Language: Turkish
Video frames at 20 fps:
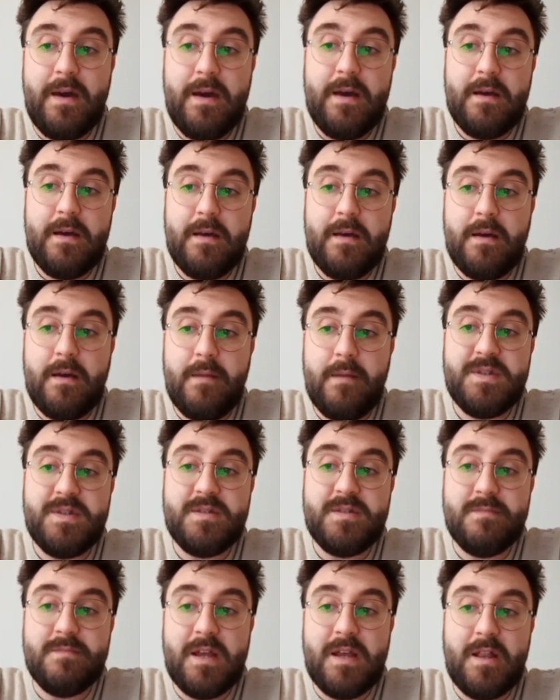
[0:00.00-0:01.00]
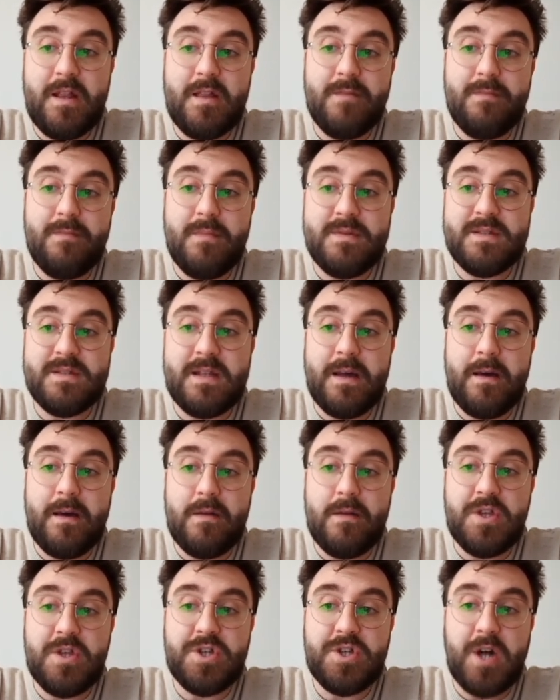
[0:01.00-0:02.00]
e, bizim
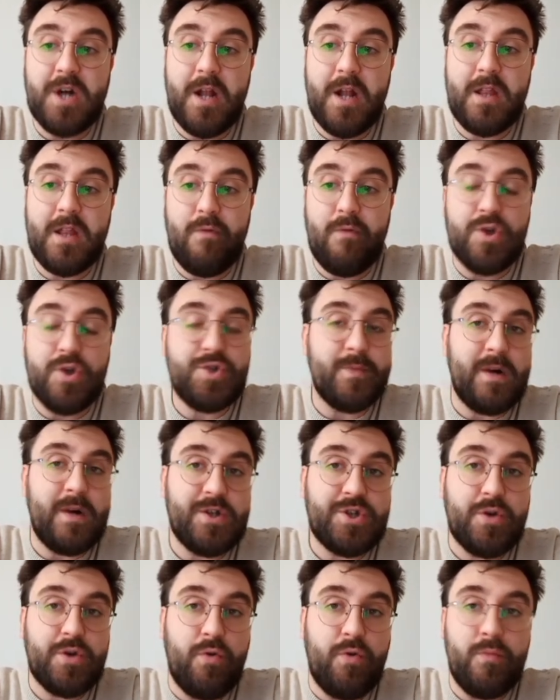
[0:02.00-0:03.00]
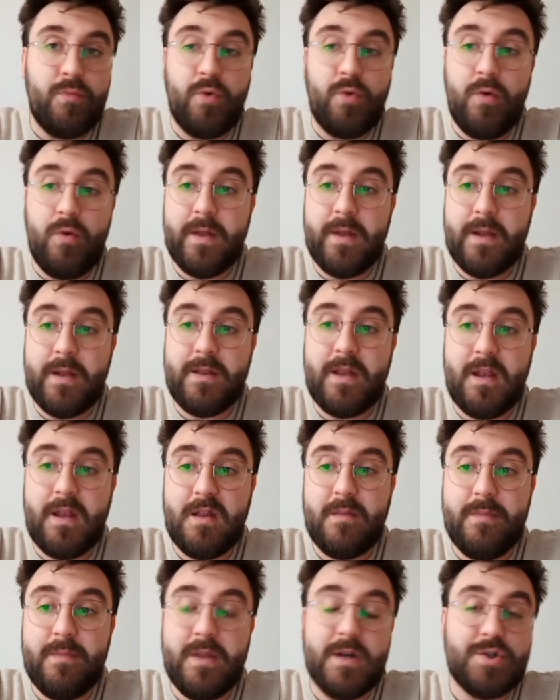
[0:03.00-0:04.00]
denetimimizde ticareti ve ulaşıma açık olmuyor. Onların
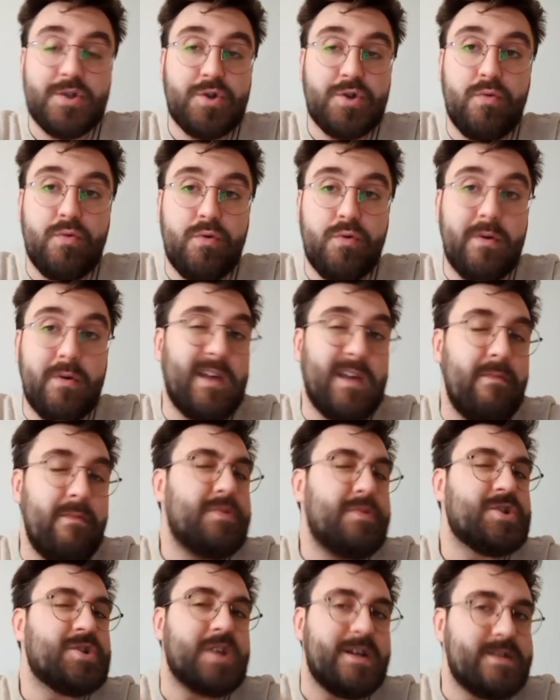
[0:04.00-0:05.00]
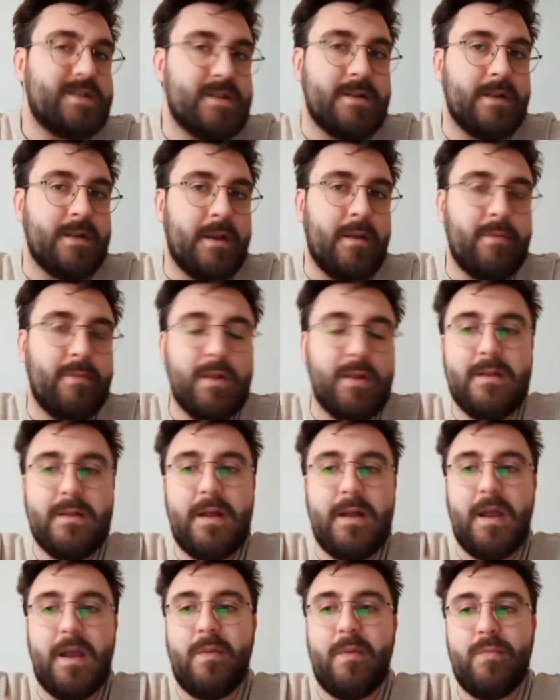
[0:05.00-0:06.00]
denetiminde açık oluyor gibi bir şey
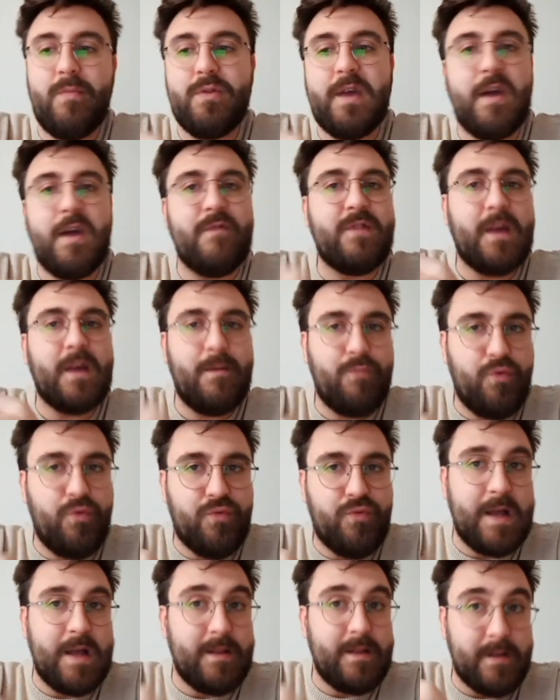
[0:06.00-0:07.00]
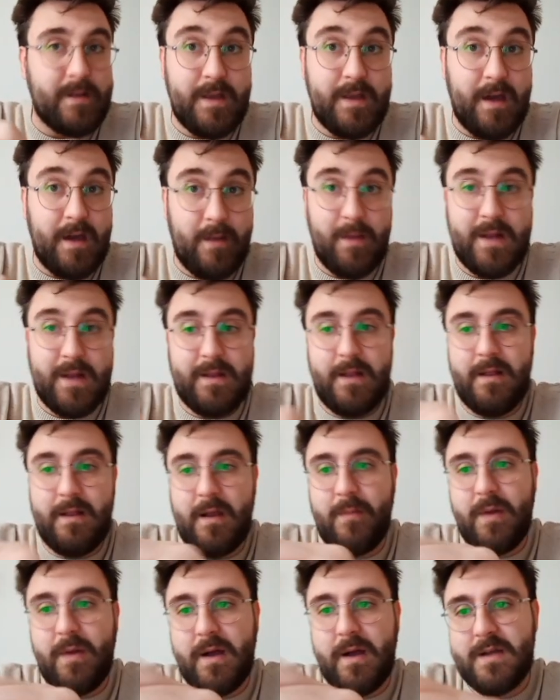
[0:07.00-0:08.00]
sinirlenebilirler. Ama bu da eften püftendir. Diğer
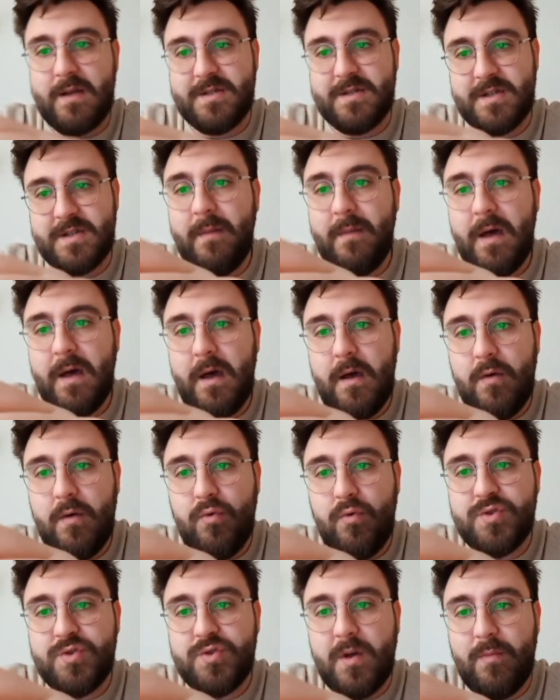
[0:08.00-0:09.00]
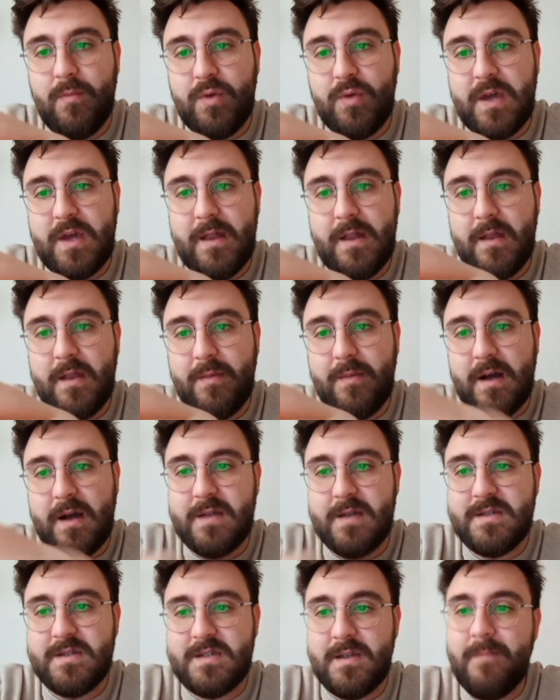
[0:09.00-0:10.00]
maddelere bakarsam o zaman bu kenarda bir
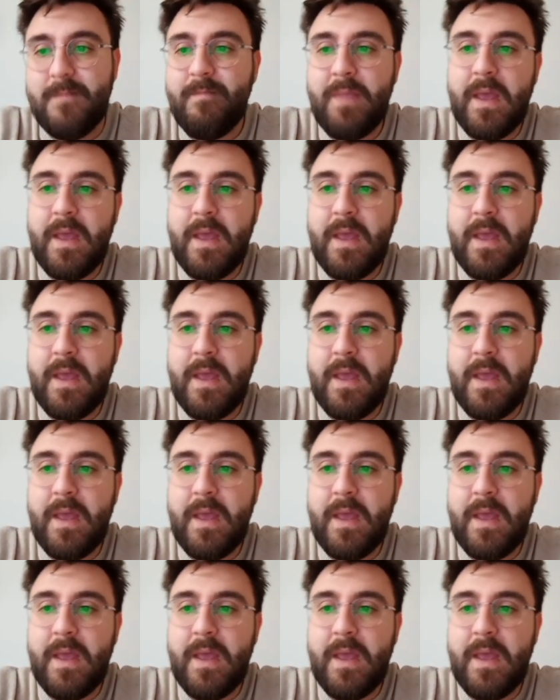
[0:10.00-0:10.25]
kalsın.